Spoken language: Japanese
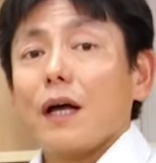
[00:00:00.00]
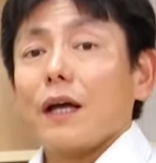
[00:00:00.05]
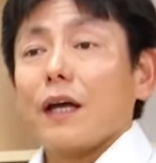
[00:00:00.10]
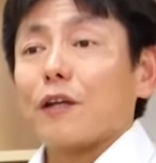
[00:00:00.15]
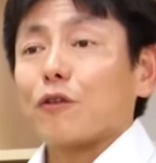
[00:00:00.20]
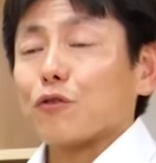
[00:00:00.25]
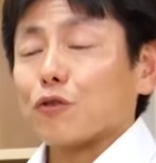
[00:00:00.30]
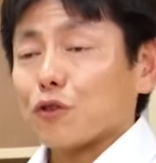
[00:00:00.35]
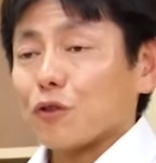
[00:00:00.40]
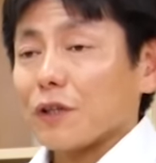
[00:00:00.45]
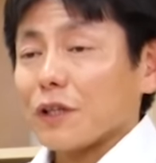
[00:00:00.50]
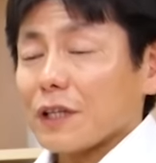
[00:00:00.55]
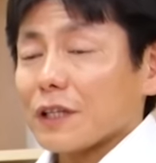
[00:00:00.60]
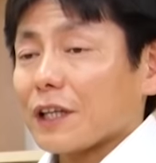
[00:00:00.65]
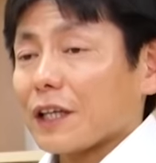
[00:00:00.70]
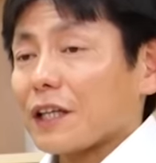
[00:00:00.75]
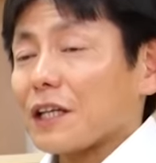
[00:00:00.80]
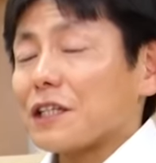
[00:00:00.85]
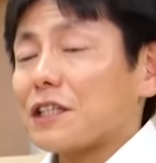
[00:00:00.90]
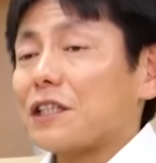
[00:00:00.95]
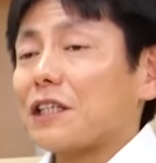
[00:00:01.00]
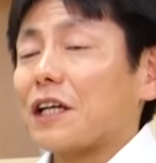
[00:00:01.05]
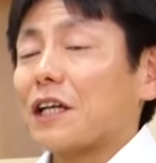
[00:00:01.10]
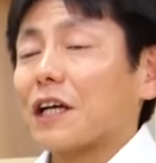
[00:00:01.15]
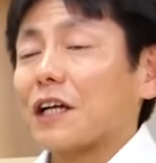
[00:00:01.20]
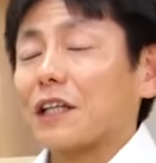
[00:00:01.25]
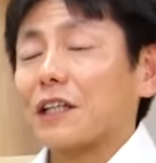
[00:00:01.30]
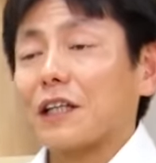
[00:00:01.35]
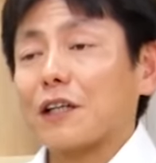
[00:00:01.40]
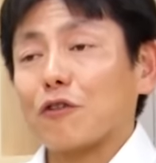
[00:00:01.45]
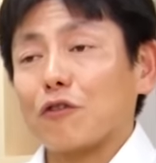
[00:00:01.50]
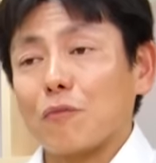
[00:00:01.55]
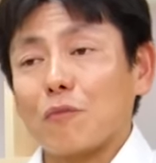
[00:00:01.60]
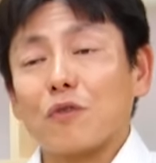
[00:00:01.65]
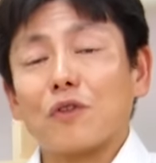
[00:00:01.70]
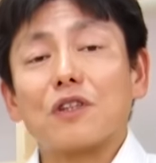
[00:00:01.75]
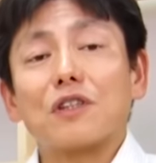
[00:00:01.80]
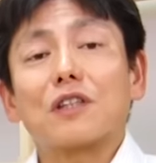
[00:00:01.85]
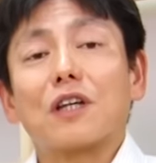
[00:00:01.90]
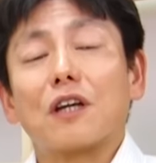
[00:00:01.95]
えっとそれは正しいやり方だと
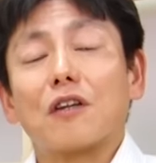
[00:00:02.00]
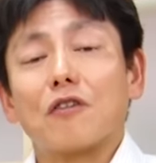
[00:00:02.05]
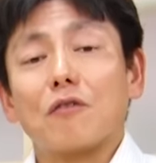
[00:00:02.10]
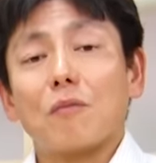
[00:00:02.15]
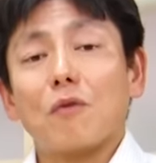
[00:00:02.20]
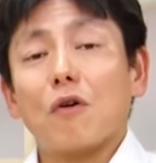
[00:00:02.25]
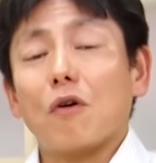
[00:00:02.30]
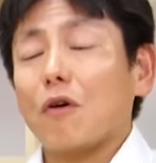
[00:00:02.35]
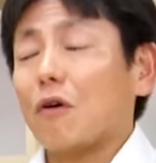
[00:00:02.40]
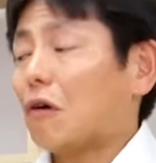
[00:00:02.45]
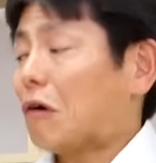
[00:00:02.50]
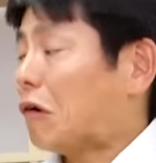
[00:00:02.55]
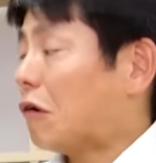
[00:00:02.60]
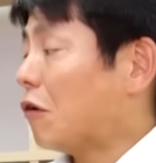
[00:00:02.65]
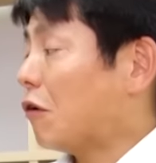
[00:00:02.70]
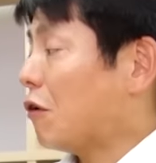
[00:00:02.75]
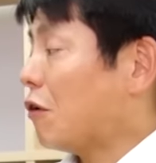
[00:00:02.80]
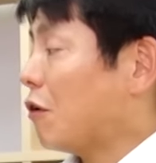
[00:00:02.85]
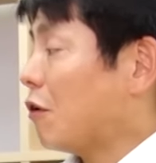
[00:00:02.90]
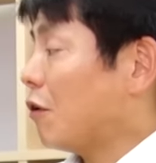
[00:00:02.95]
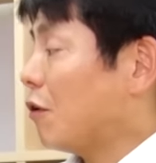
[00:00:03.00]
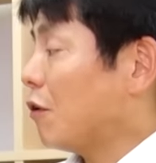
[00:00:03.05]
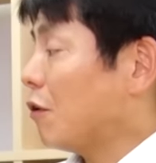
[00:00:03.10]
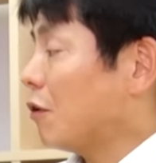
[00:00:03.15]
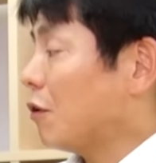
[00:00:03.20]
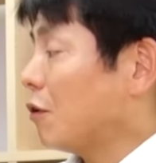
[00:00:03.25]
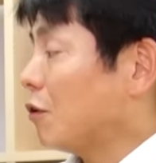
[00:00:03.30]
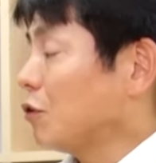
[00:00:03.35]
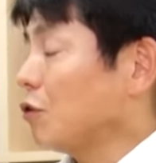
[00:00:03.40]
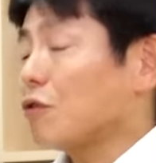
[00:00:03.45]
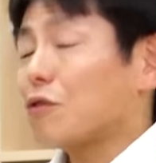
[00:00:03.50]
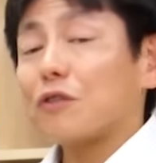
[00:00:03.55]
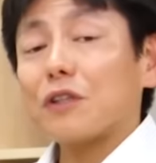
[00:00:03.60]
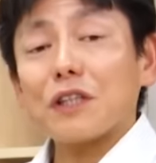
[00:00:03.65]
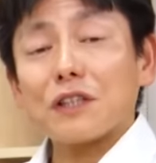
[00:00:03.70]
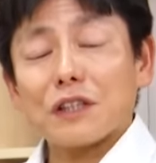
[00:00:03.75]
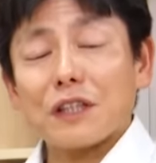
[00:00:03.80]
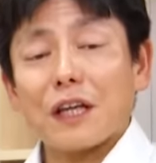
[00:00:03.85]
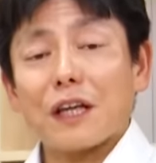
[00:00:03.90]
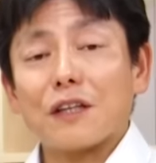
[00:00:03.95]
思うんですけれども、およく
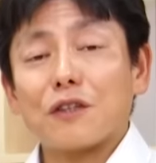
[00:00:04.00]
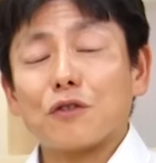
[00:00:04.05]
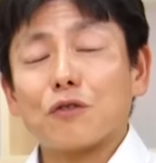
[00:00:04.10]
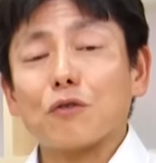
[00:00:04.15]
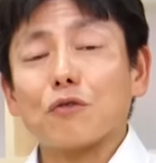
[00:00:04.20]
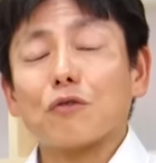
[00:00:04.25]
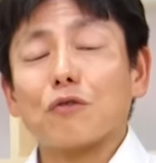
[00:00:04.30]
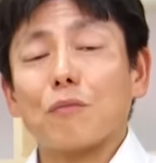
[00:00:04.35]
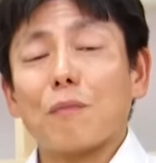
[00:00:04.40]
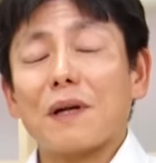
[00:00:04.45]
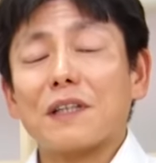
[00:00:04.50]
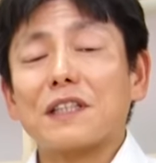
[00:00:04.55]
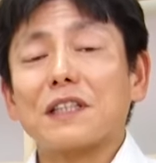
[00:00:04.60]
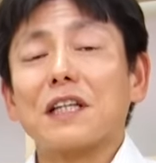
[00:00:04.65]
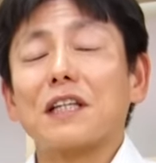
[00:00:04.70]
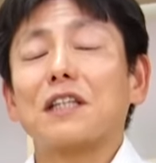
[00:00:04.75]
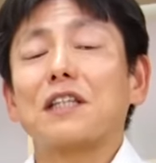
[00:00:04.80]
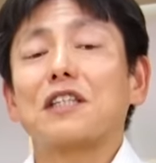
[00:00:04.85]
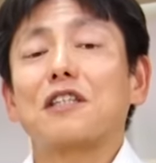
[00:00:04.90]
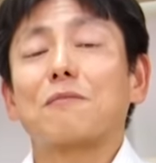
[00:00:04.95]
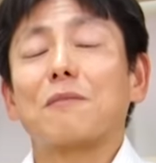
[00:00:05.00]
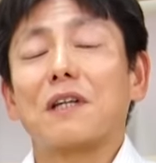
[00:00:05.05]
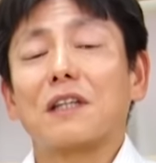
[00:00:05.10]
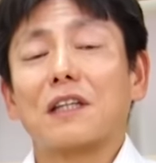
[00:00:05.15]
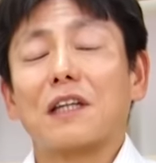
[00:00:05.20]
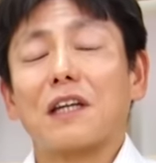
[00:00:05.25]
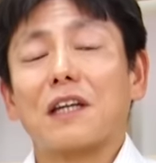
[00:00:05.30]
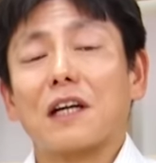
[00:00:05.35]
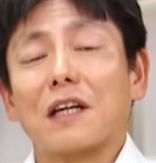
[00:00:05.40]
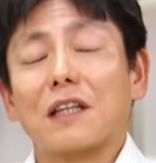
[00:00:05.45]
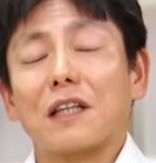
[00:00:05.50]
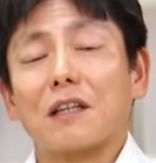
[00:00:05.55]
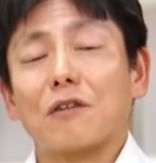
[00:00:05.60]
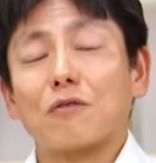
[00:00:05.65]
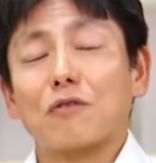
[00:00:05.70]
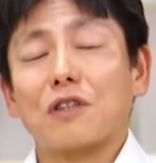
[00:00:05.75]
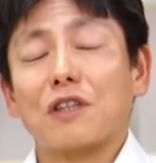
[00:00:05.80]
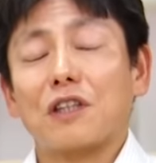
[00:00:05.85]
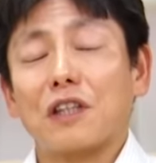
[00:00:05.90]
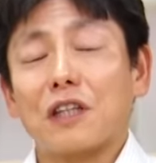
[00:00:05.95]
ですねちょっと間違ってしまったやり方
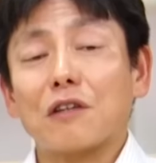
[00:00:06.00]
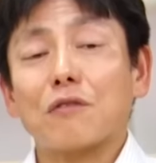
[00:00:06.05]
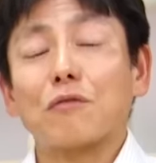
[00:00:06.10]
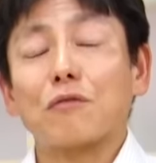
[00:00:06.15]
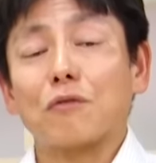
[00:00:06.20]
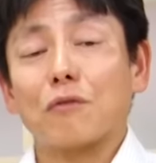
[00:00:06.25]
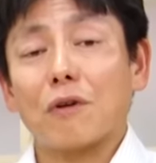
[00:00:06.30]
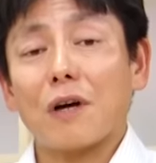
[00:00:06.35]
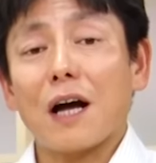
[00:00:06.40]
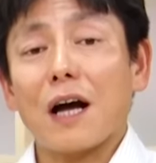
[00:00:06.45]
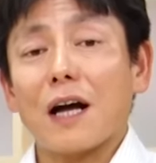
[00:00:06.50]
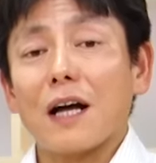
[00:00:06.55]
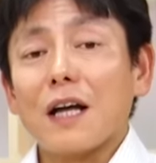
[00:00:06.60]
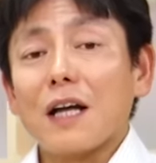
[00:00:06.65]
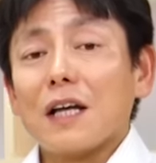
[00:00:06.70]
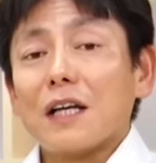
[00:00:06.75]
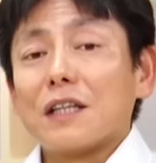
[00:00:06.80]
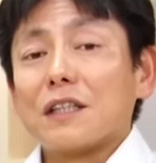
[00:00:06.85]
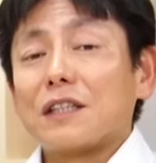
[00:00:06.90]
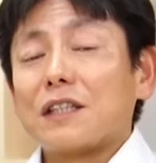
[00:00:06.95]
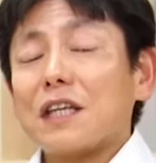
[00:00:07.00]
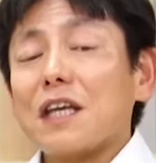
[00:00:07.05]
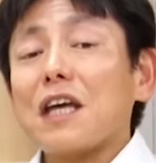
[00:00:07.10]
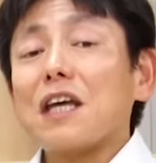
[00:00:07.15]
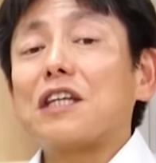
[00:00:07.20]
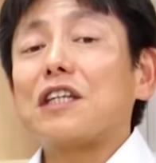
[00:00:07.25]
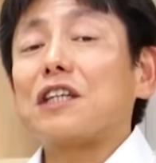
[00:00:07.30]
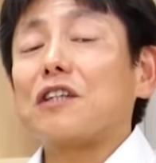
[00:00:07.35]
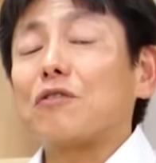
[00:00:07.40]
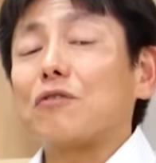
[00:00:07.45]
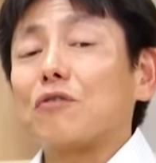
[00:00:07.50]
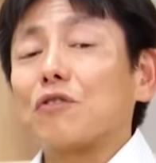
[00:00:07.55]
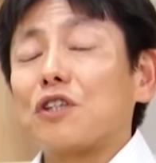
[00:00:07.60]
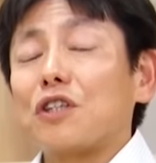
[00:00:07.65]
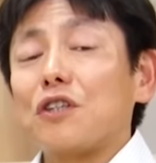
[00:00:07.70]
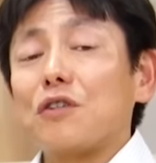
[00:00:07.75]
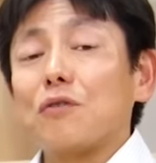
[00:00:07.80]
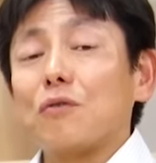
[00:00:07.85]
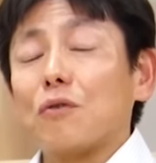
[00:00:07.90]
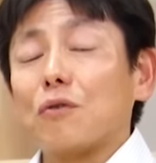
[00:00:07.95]
として出てくるのが、製品の
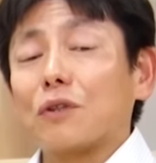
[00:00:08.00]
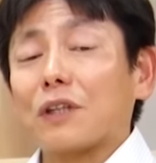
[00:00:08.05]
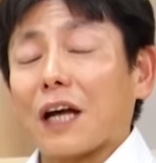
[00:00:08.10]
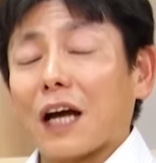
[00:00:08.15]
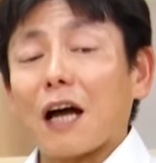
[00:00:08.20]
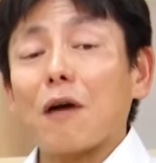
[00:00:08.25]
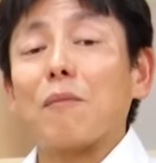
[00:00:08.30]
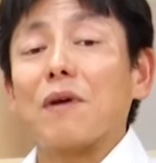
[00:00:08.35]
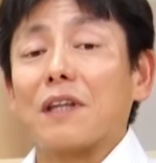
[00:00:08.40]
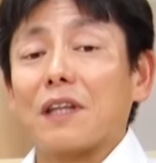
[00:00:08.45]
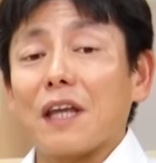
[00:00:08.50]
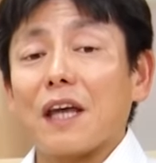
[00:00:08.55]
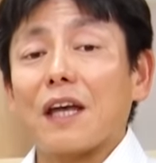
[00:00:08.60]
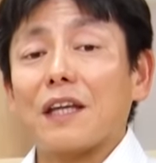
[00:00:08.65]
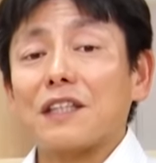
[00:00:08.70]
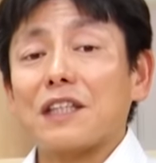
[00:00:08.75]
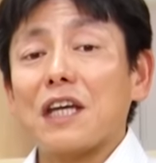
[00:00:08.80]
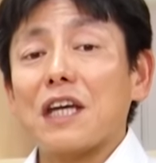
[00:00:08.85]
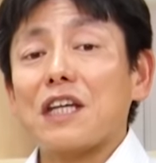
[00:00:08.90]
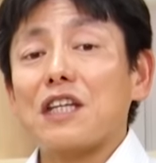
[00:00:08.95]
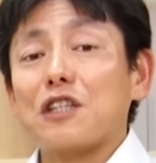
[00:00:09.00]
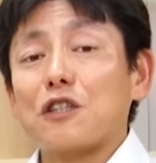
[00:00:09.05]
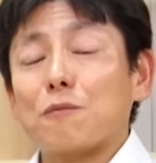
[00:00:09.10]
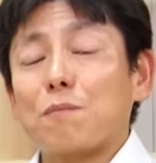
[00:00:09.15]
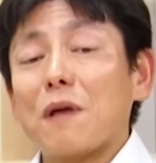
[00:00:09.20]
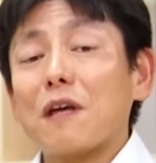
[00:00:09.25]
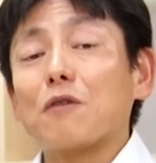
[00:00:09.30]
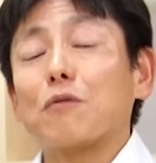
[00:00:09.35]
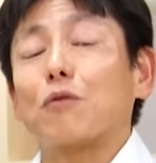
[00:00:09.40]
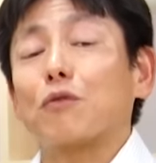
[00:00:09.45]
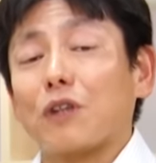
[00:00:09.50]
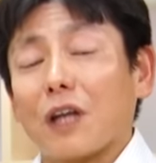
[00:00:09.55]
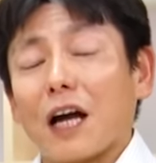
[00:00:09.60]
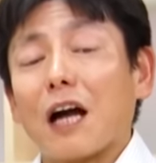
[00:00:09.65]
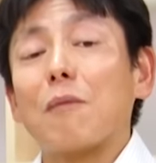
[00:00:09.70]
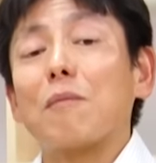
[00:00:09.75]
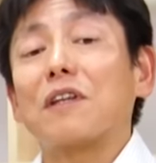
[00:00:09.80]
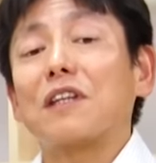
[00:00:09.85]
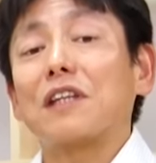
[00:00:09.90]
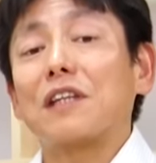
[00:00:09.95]
機能を高めて製品スペックを
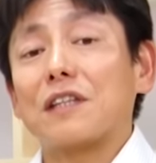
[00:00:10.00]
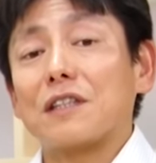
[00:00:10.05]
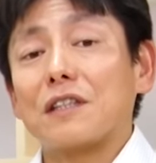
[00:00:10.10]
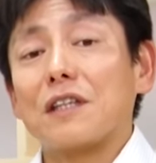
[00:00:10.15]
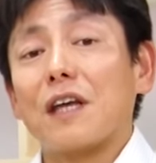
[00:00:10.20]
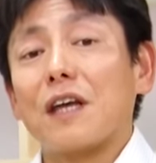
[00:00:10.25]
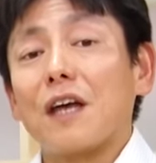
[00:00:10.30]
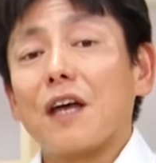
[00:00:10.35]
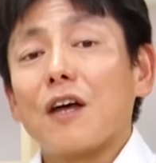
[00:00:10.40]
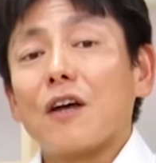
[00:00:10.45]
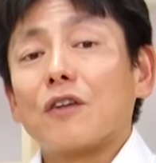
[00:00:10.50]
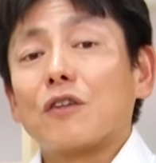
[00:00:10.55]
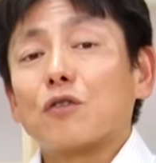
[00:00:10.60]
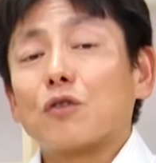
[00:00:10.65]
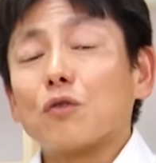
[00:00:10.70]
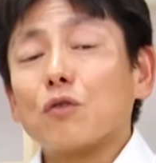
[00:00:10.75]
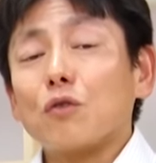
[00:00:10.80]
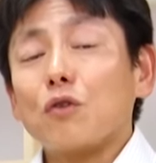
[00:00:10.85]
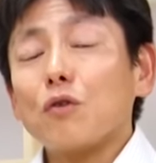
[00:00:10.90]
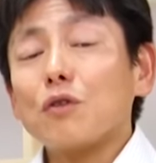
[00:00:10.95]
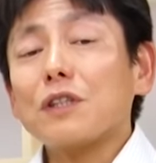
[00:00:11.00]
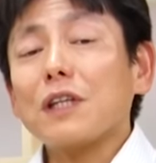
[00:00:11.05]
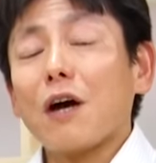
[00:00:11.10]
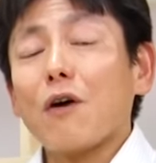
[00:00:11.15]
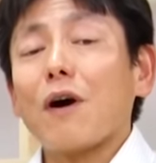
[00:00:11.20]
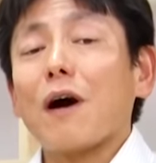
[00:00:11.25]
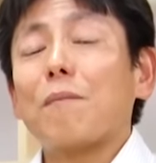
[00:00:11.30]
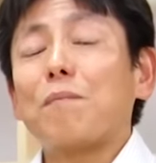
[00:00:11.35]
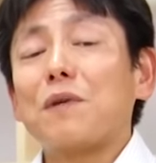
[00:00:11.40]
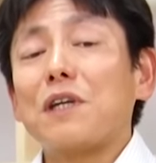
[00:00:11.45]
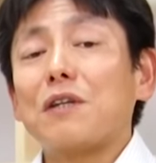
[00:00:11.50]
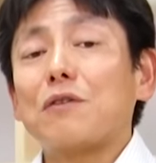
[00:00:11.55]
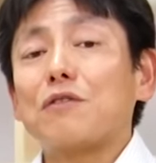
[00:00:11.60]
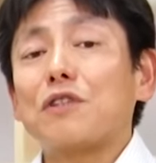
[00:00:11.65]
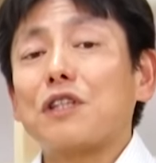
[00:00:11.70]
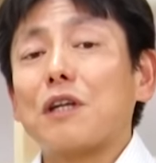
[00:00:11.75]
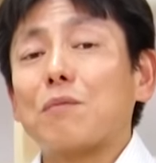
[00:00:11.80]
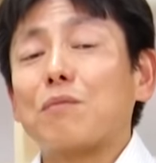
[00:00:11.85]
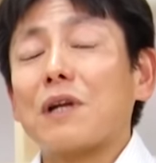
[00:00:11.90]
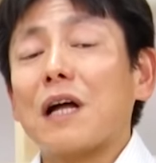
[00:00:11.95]
高めてですね、その良さをアピール
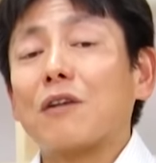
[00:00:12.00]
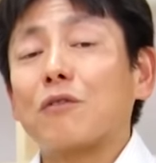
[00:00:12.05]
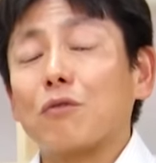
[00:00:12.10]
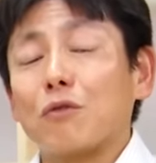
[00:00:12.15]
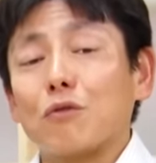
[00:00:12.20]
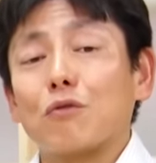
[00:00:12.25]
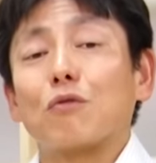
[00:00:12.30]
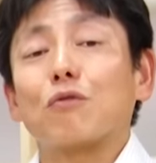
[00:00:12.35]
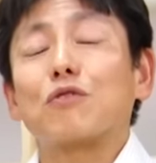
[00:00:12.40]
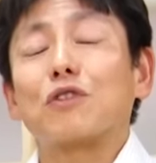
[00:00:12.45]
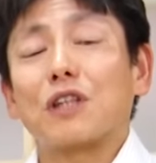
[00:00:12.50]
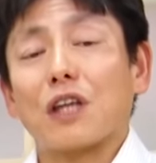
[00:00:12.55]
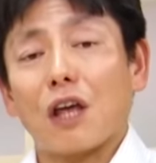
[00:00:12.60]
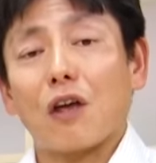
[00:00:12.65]
してブランド力をつ